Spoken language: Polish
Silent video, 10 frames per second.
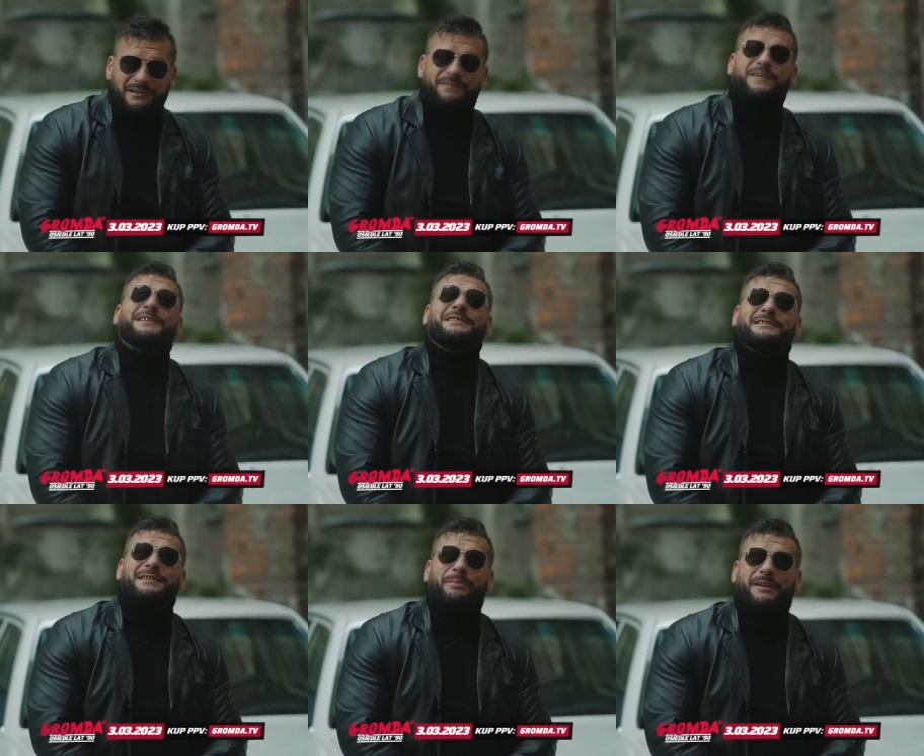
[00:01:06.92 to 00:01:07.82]

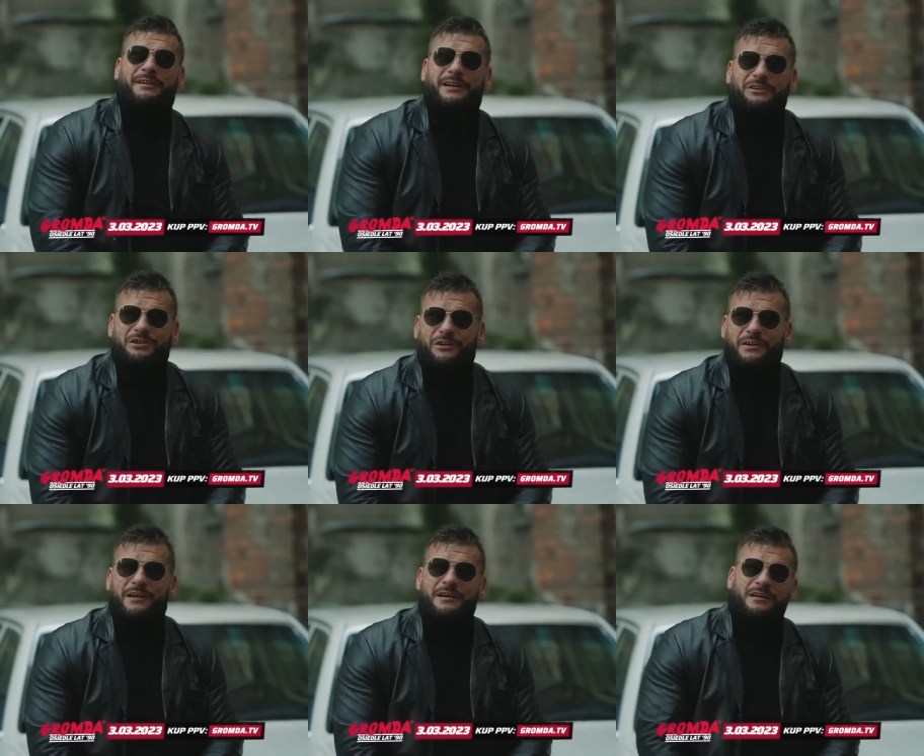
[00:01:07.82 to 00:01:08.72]
Inflacja zapierdala jak
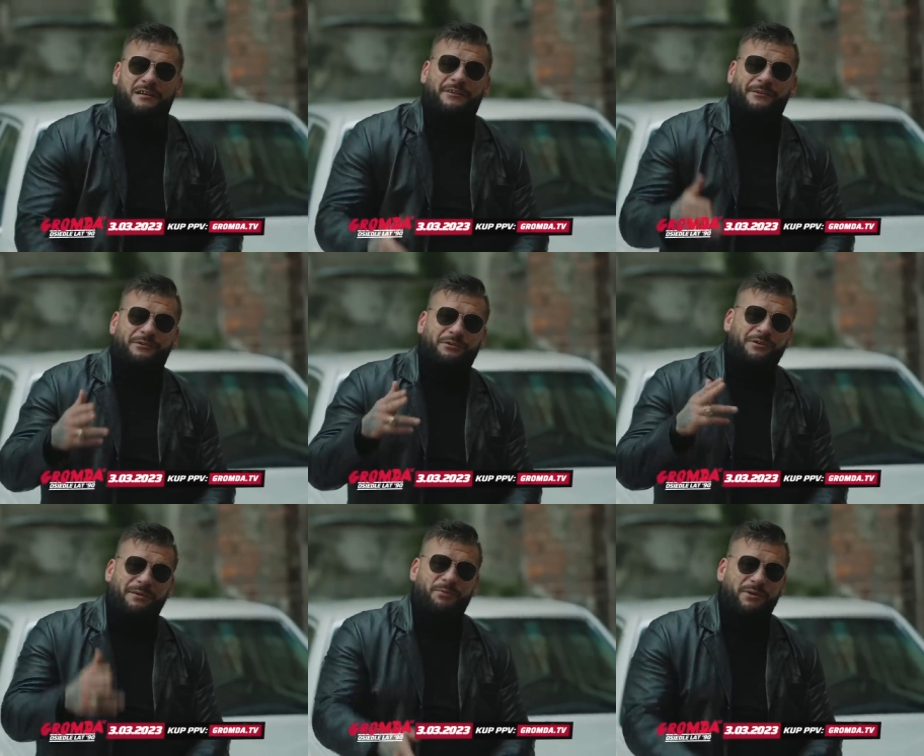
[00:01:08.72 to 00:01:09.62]
szalona, dlatego
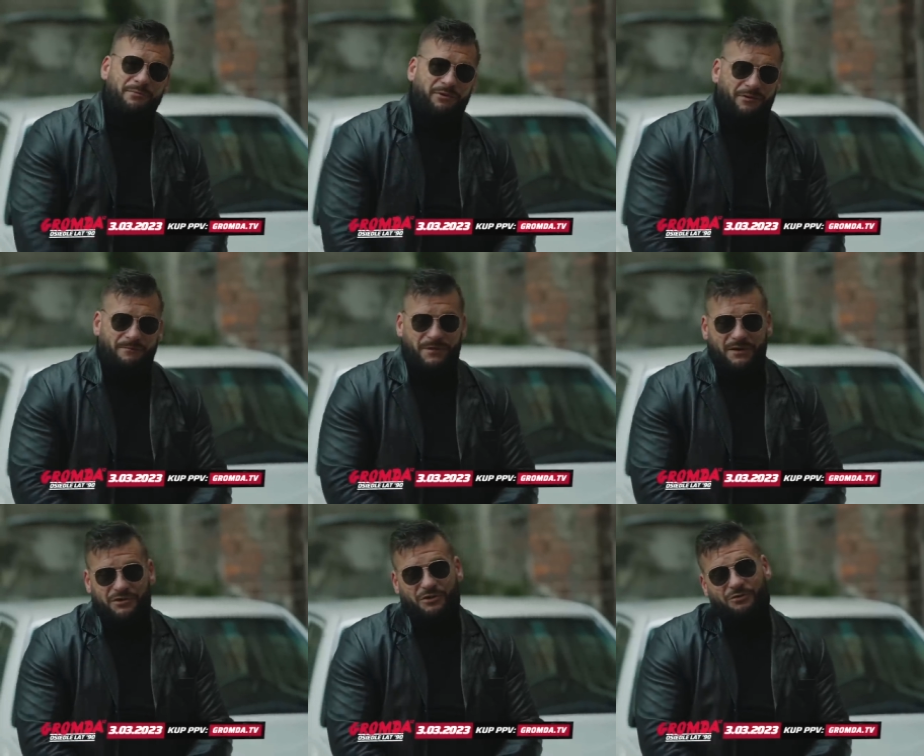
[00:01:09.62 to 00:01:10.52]
krótka piłka mordo.
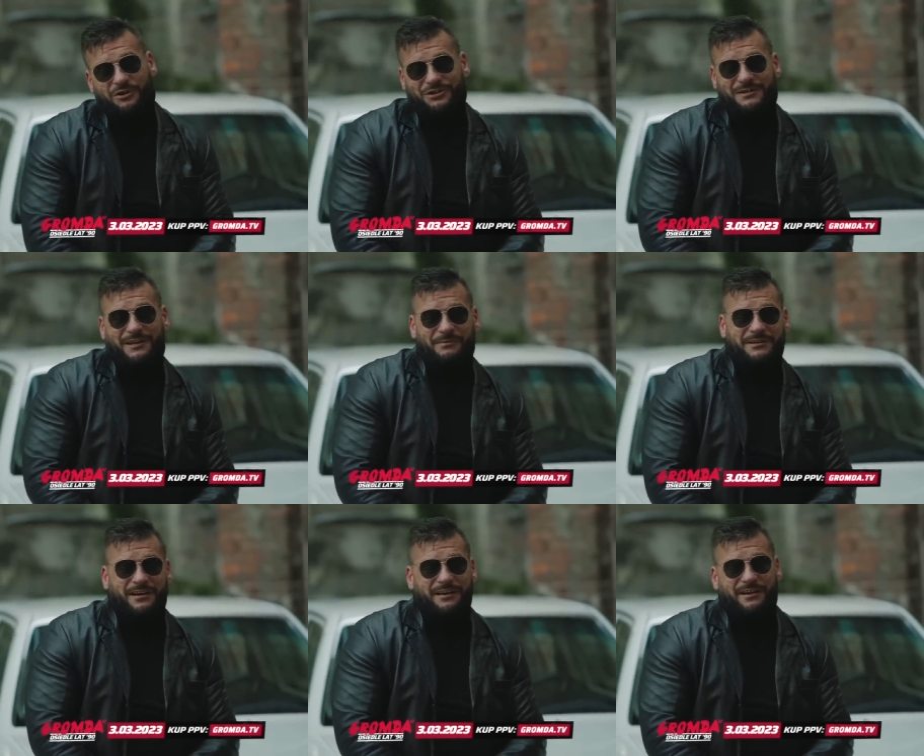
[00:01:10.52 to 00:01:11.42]
Szykuje się
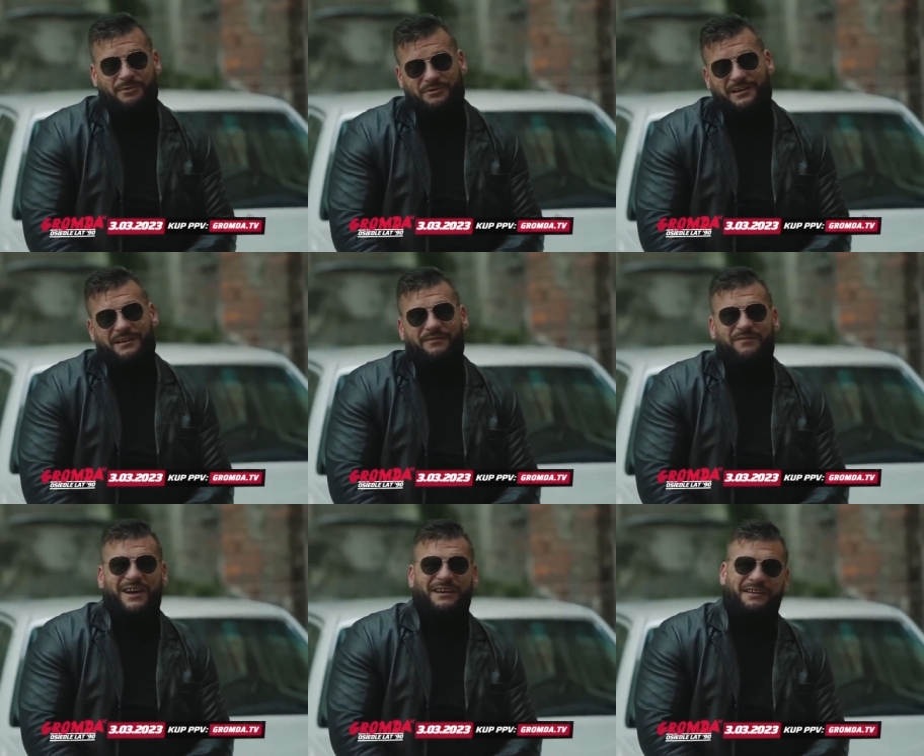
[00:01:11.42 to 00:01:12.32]
zajebista gala, brutalne
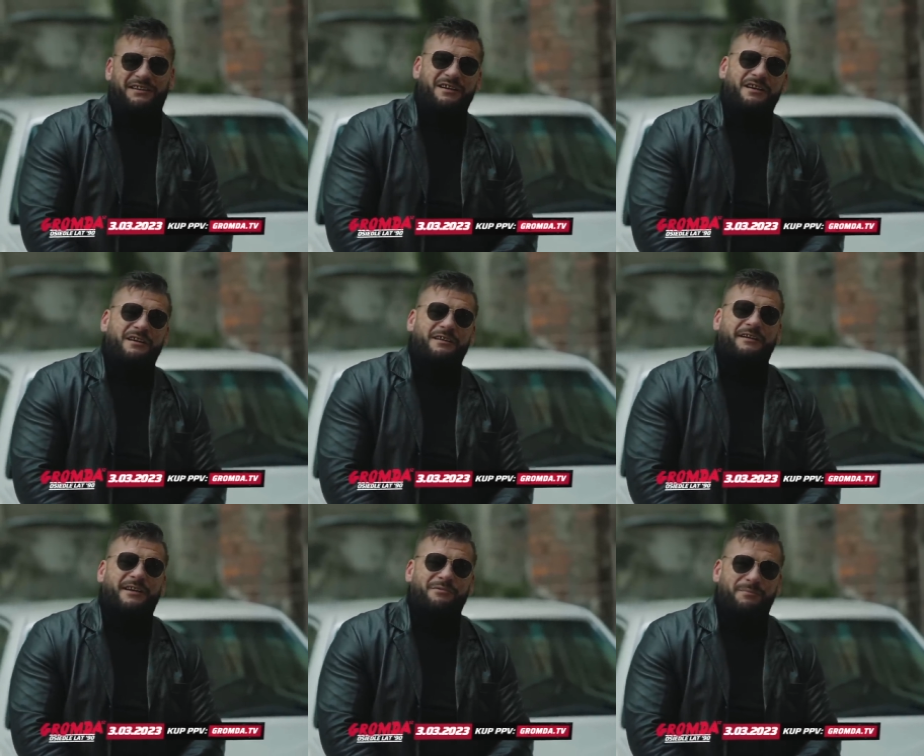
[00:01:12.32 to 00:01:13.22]
walki
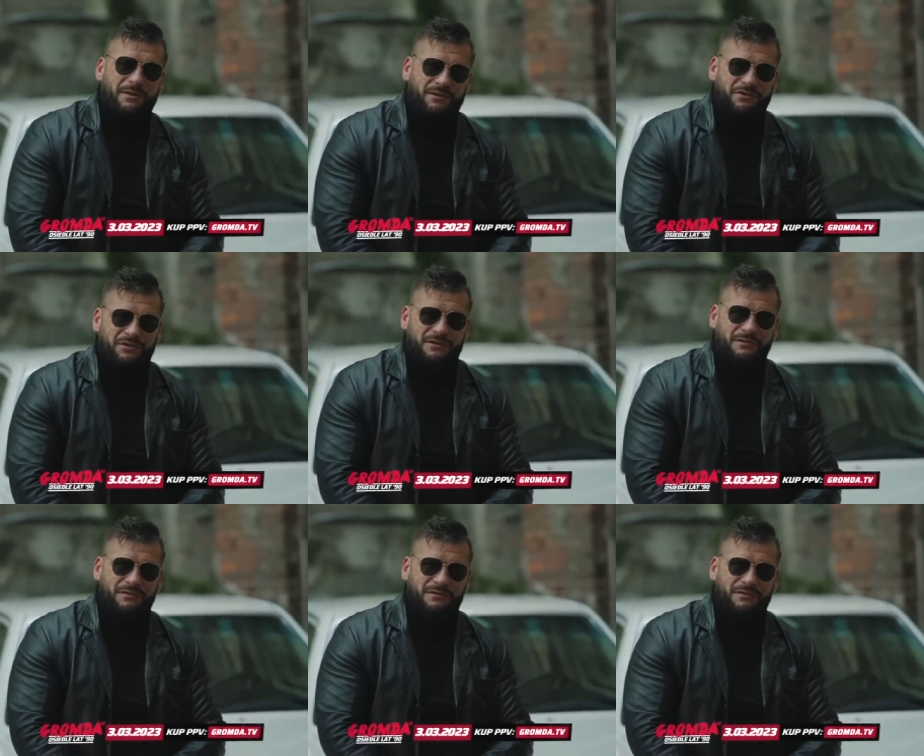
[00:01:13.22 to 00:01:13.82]
na gołe pięści.